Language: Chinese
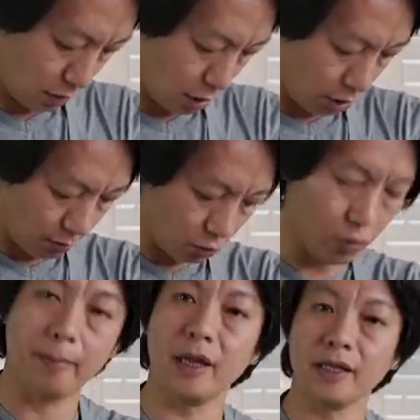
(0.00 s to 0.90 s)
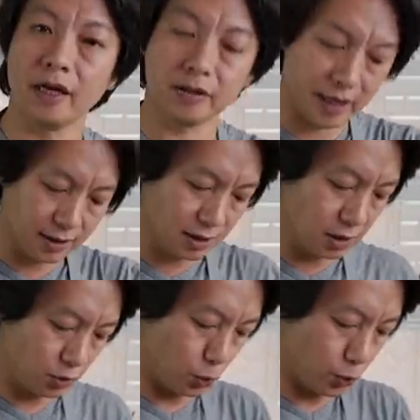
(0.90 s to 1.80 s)
好，我们混拌到大
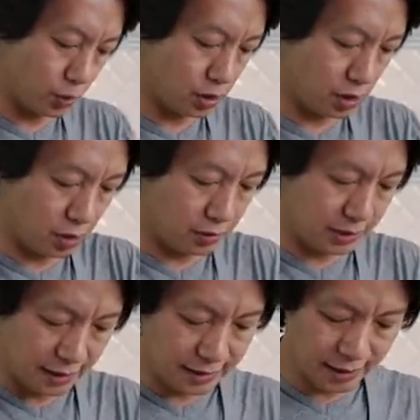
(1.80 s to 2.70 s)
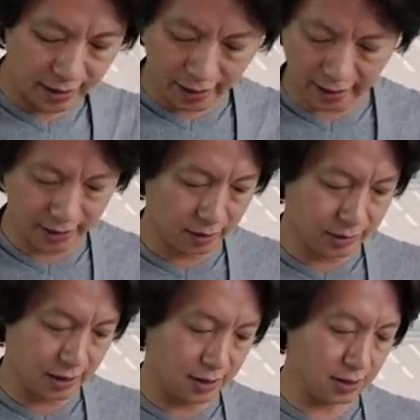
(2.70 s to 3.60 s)
致均匀之后，接下来要
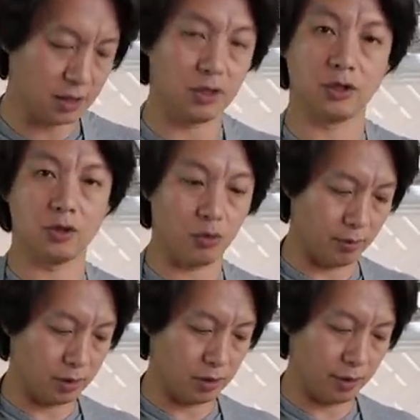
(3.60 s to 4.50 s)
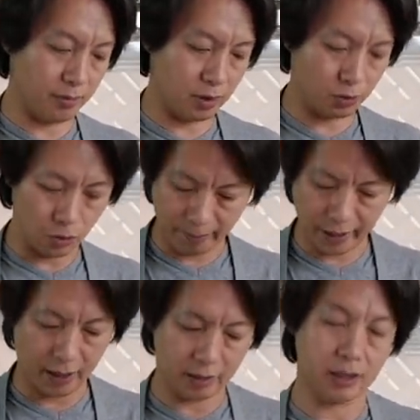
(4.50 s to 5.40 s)
加进的就是我们前面准
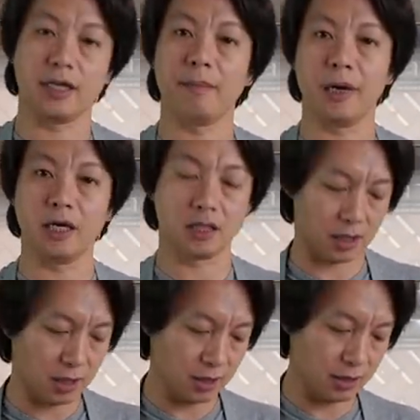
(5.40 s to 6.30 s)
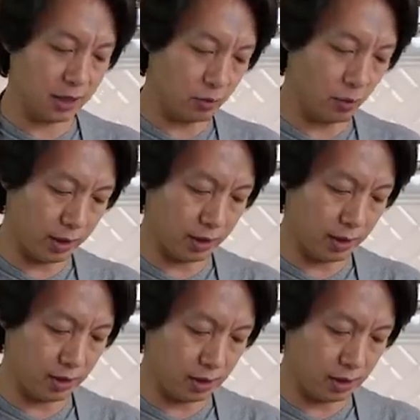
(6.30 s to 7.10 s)
备好的320克的地瓜泥。